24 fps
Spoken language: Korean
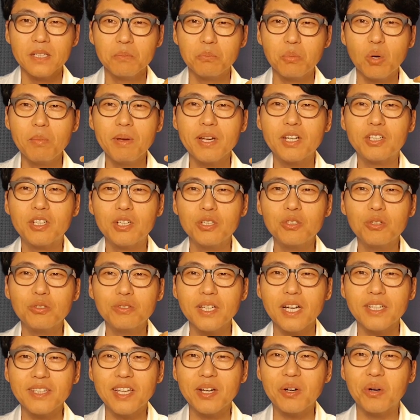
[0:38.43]
몸의 근육
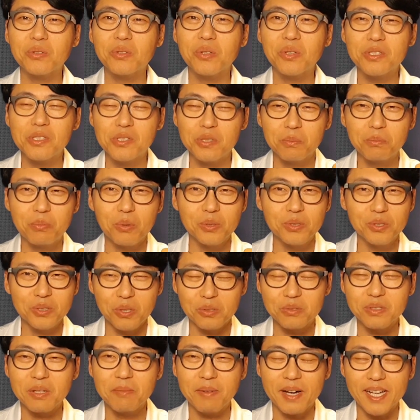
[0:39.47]
상태가 어떤지 좀 보는
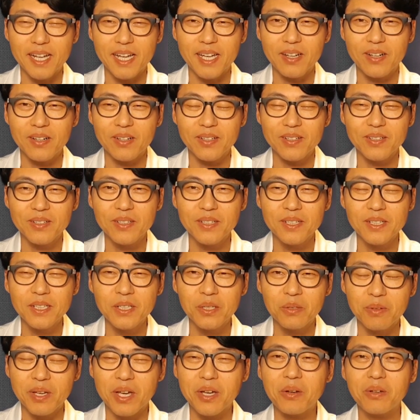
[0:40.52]
경우가 많아요.
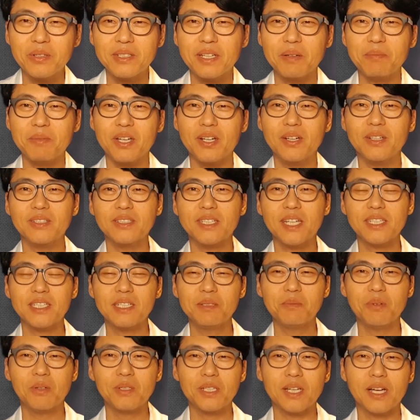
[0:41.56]
왜 그러냐면 사실
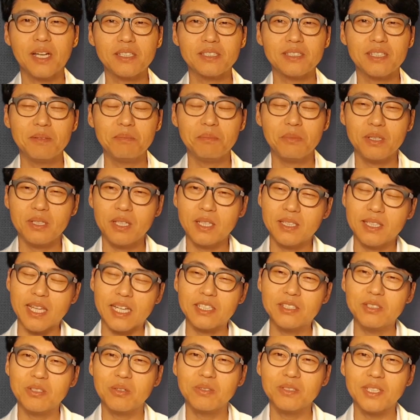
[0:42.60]
뭐 제가 지난번에
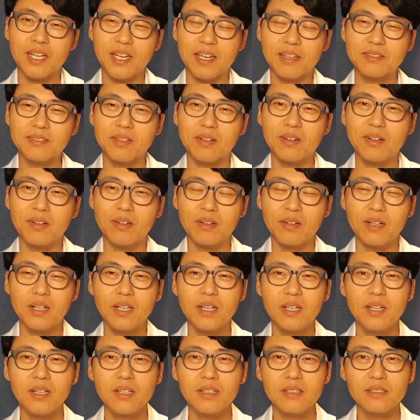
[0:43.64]
다른 영상에서
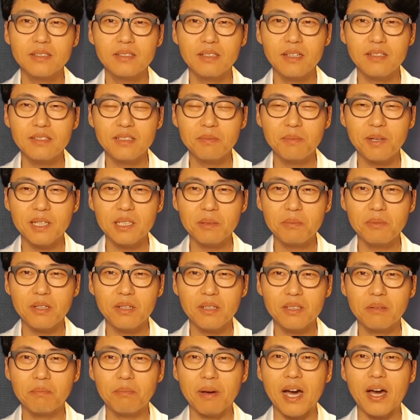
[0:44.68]
스트레스 를
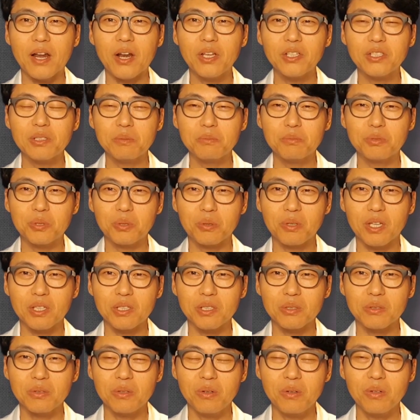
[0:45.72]
받으면 마그네슘이
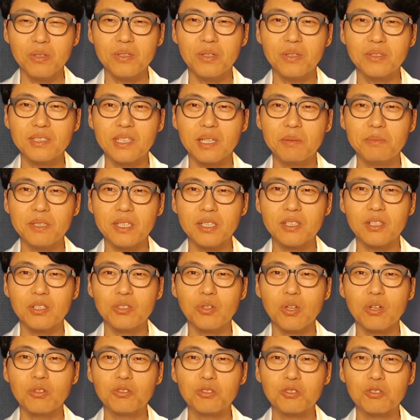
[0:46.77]
부족해지고 그것 때문에
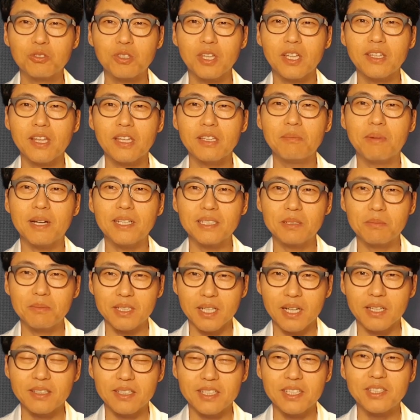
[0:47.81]
근육이 수축된다는 말씀을
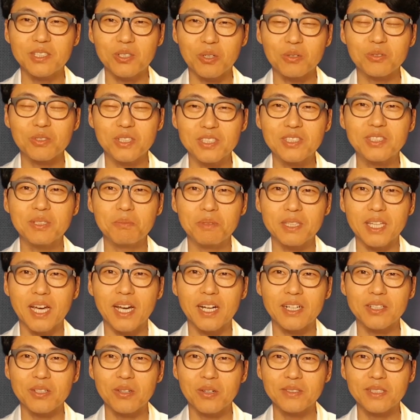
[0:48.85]
제가 드린 적
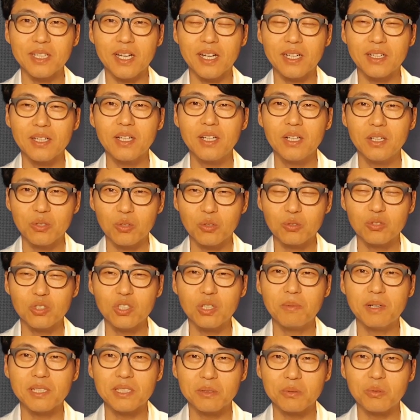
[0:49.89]
있습니다. 그 영상 또
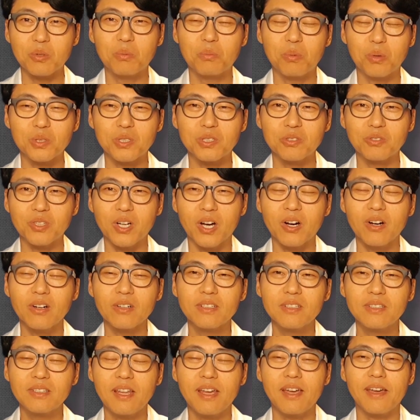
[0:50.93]
궁금하시면 꼭 보시고요.
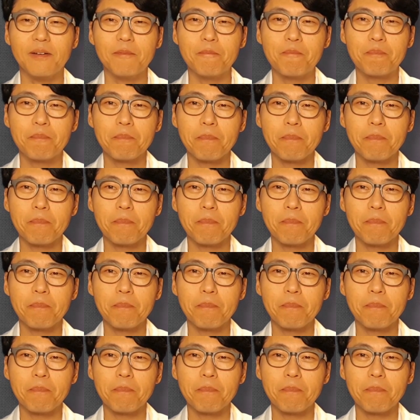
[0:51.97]
그런데